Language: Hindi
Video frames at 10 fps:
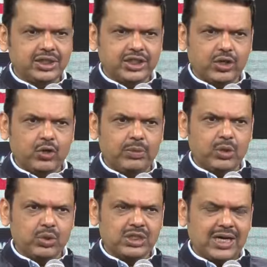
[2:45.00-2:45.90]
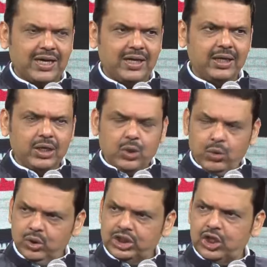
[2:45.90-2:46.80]
शहरों में रोज़गार है
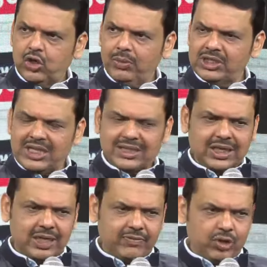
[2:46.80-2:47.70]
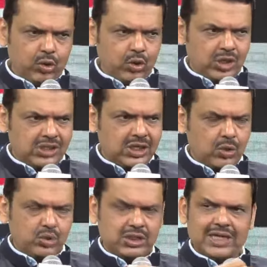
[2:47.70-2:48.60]
उन शहरों में जाते हैं फिर लोकल्स का
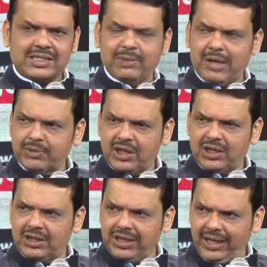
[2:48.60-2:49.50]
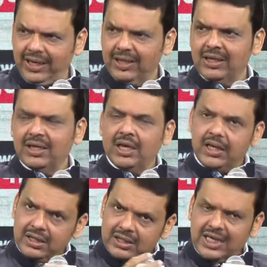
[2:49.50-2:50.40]
रोज़गार समाप्त कर देते हैं
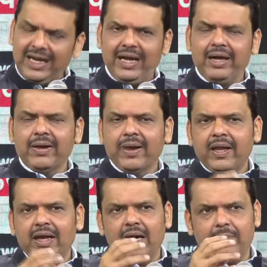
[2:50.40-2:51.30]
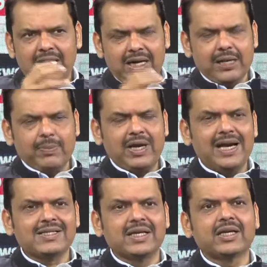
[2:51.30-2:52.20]
इसलिए हमारा ये
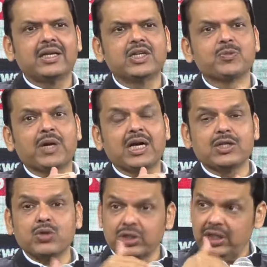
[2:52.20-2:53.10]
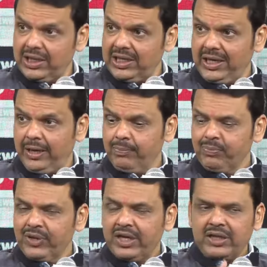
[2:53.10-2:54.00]
प्रयास है कि इस प्रकार से और धीरे धीरे
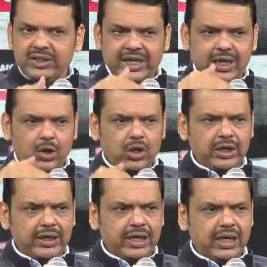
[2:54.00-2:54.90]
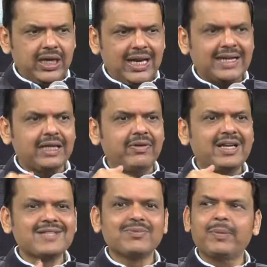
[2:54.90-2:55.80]
यही लोग इलीगल
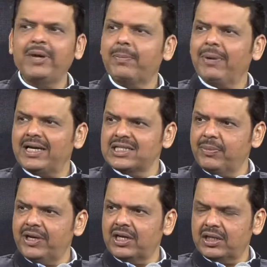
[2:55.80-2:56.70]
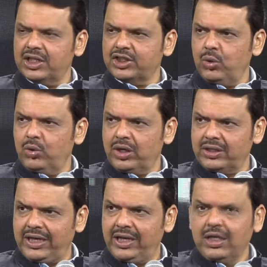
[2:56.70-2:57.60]
एक्टिविटीज़ में भी पार्टिसिपेट करना चालू
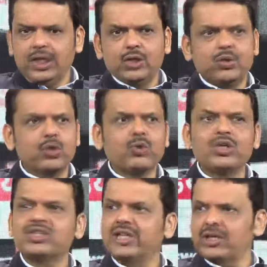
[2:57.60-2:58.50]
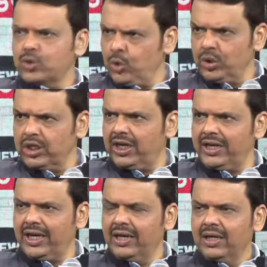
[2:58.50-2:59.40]
करते हैं क्योंकि कोई स्टेक्स तो होते नहीं
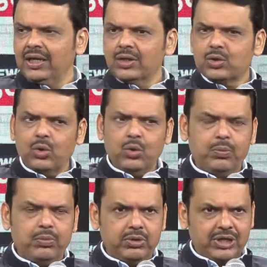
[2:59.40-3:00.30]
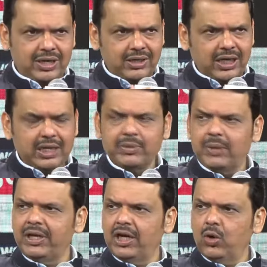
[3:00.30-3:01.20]
है तो ड्रग डीलिंग में
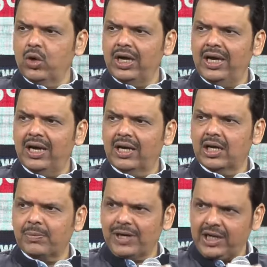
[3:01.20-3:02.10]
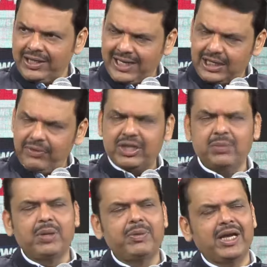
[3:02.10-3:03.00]
भी ये लोग हैं अलग अलग प्रकार की एक्टिविटी
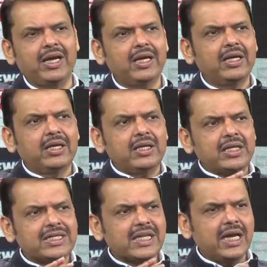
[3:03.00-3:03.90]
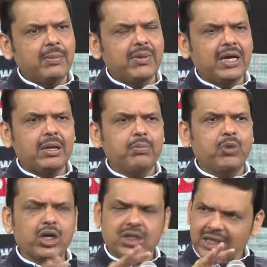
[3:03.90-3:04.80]
में भी है इसलिए हमने
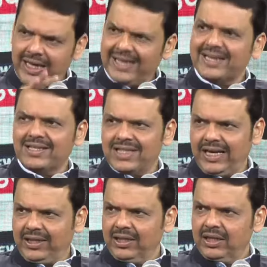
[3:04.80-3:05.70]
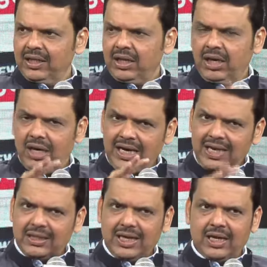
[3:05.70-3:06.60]
बहुत कड़ाई के साथ
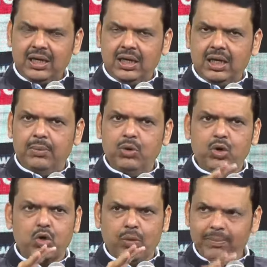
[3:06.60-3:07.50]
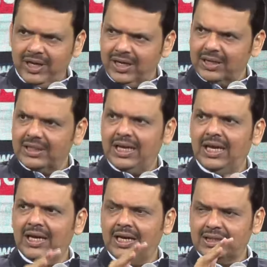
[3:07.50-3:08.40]
लगातार हम लोग कॉम्बिंग करते हैं
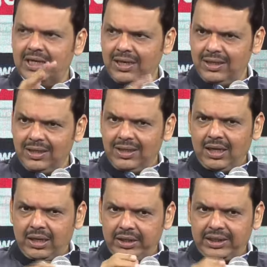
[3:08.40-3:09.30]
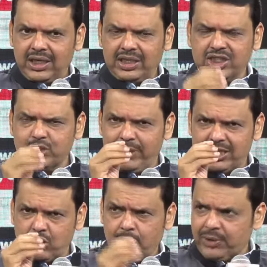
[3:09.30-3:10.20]
लगातार इंटेलिजेंस
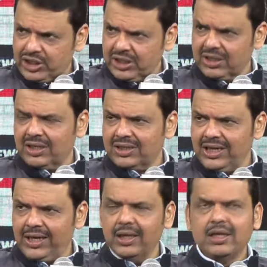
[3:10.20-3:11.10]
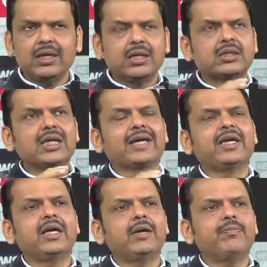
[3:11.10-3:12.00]
बेस्ड ऑपरेशन करते हैं
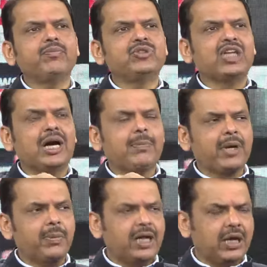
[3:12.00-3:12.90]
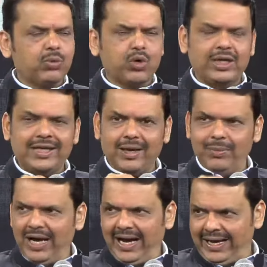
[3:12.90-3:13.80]
ताकि जहाँ पर भी हमको ये ध्यान
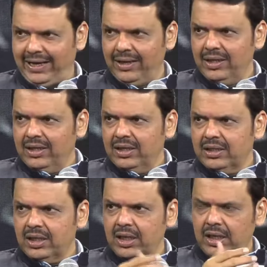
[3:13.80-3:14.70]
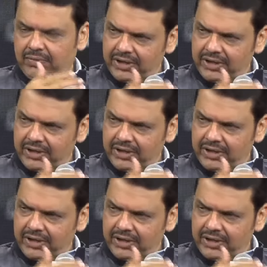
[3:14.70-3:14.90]
में आए कि अवैध